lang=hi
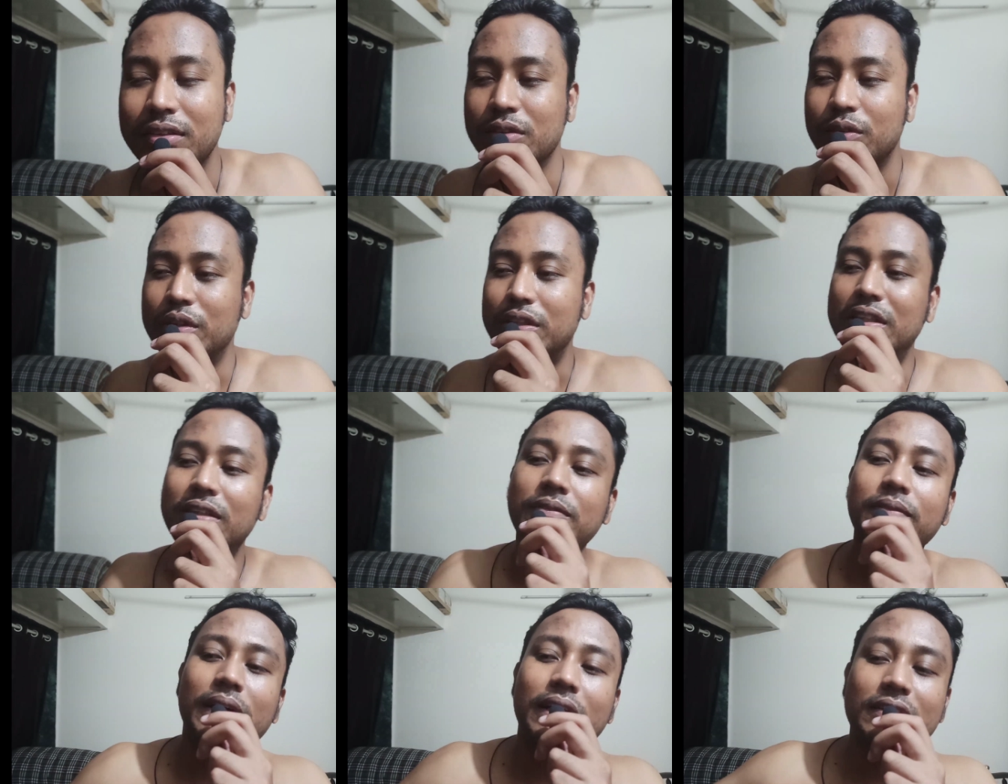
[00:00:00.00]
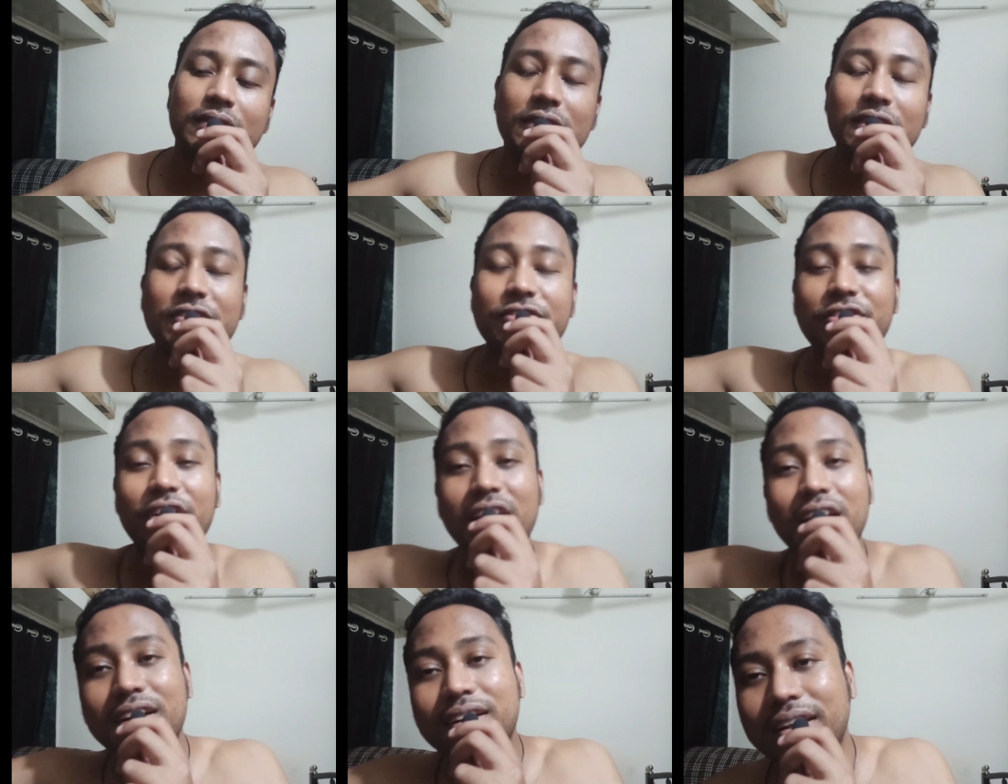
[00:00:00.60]
तो इसी बात से
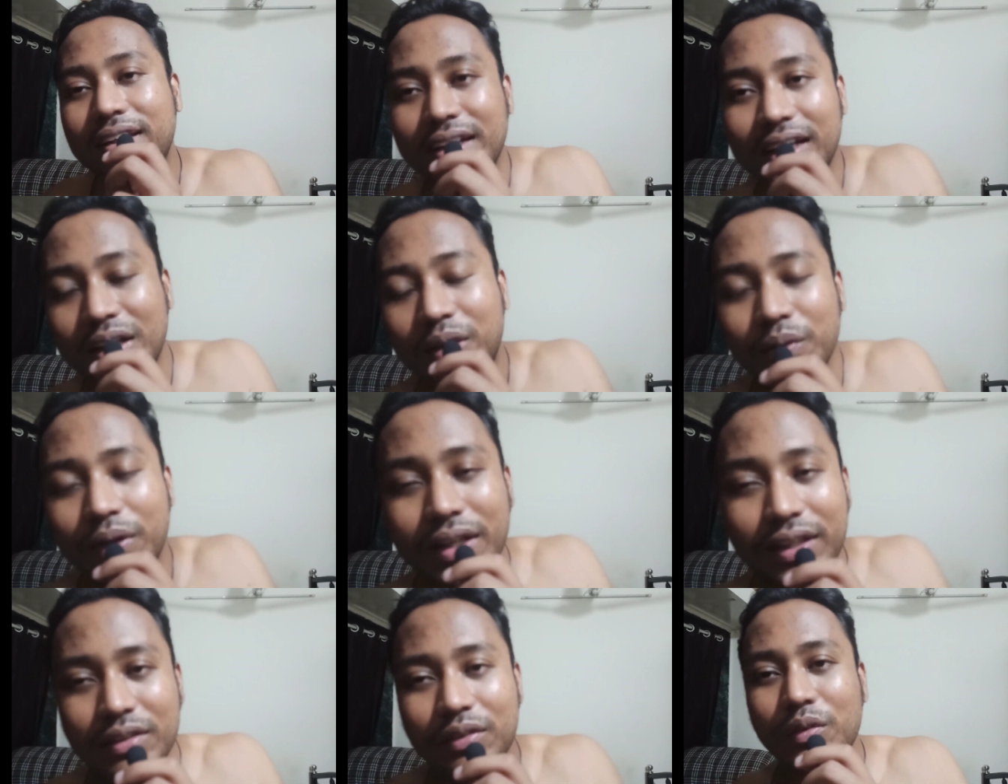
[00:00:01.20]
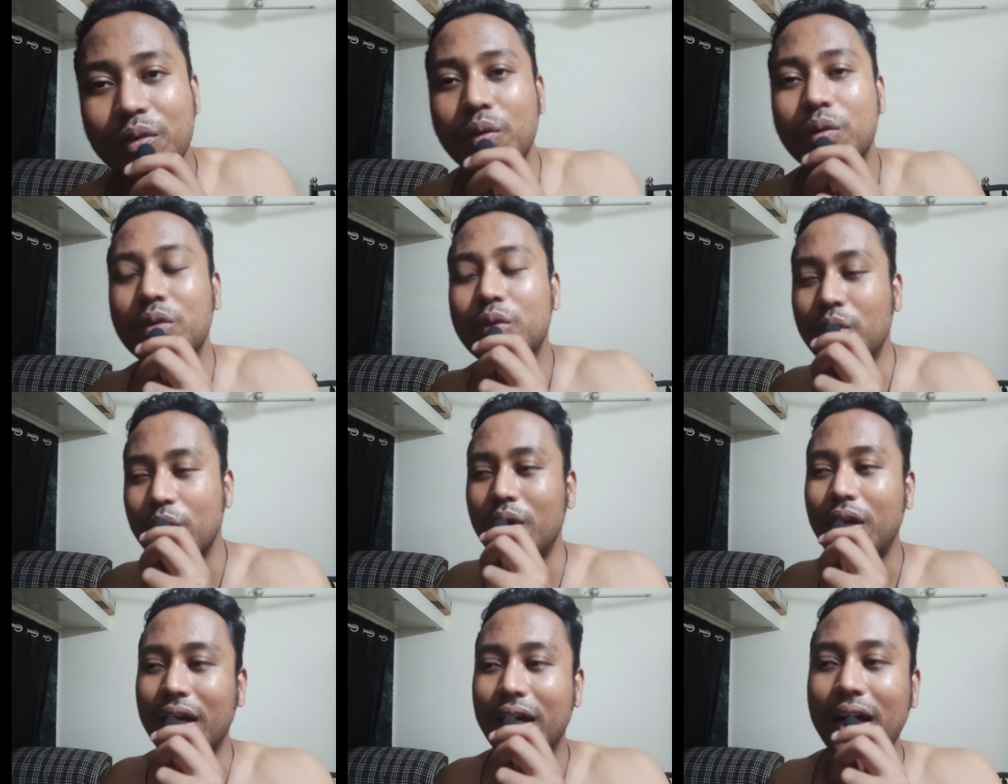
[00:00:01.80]
फलक ट्रिगर हुए तो
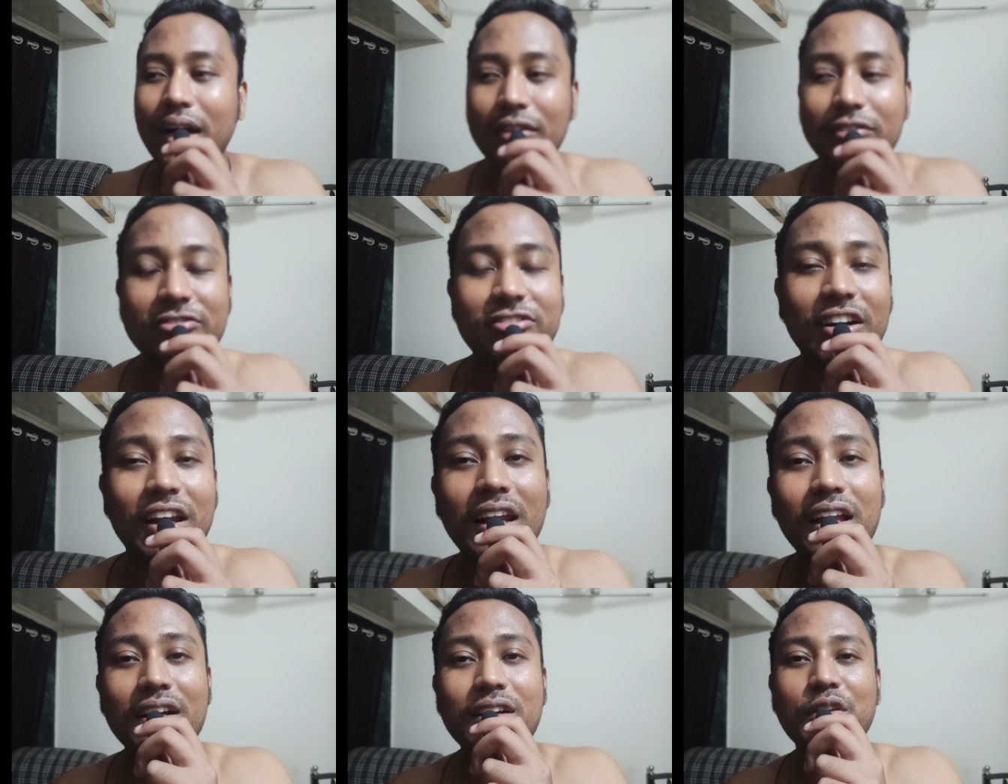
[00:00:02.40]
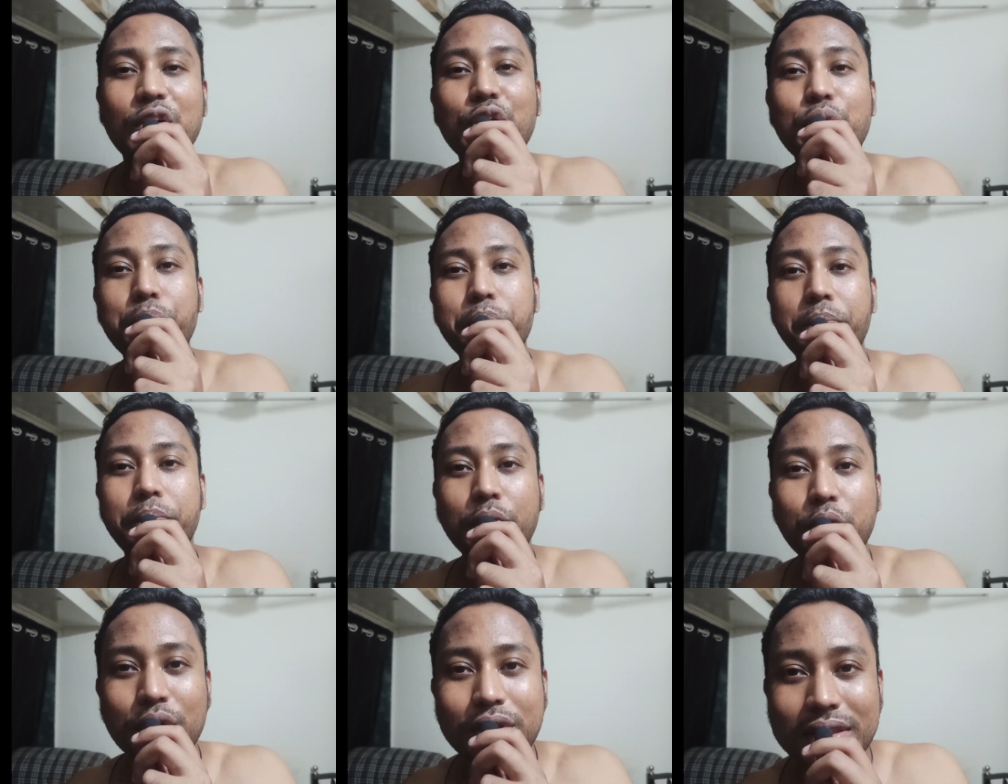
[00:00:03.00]
उनको लगा फलक को
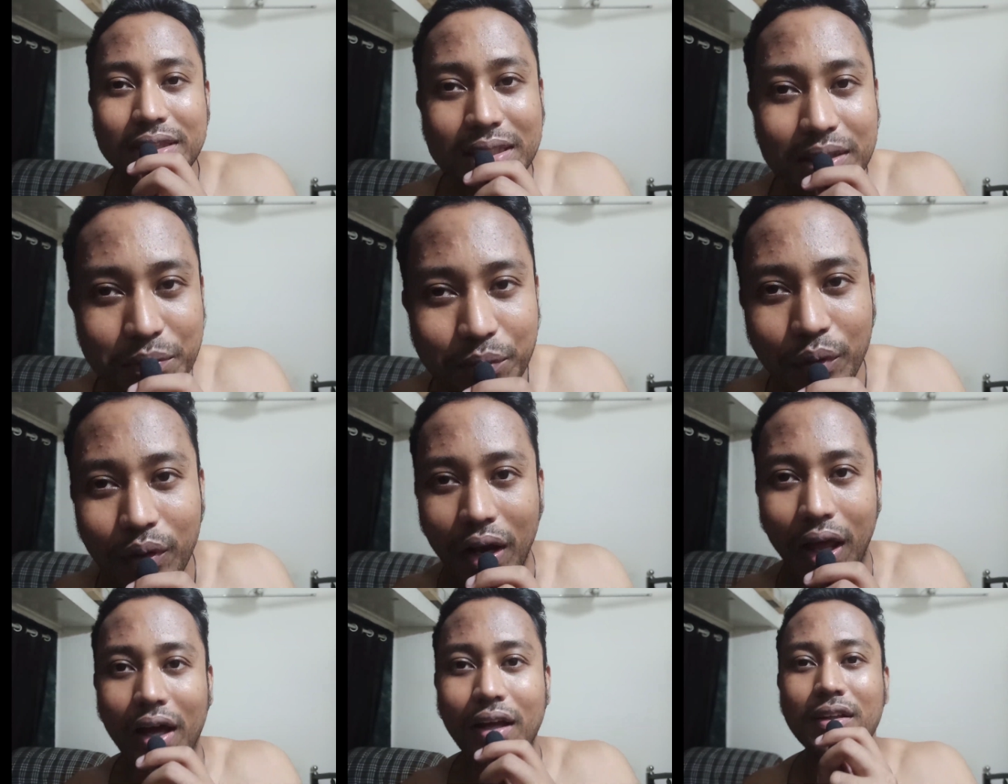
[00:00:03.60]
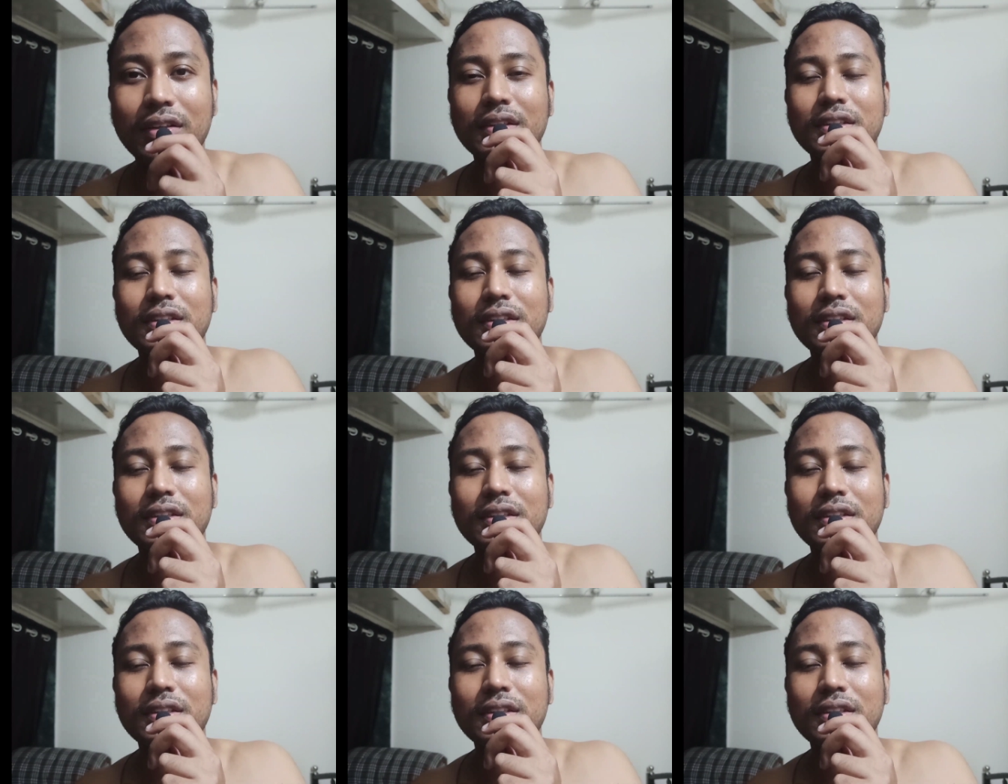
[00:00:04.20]
कुत्ती बोला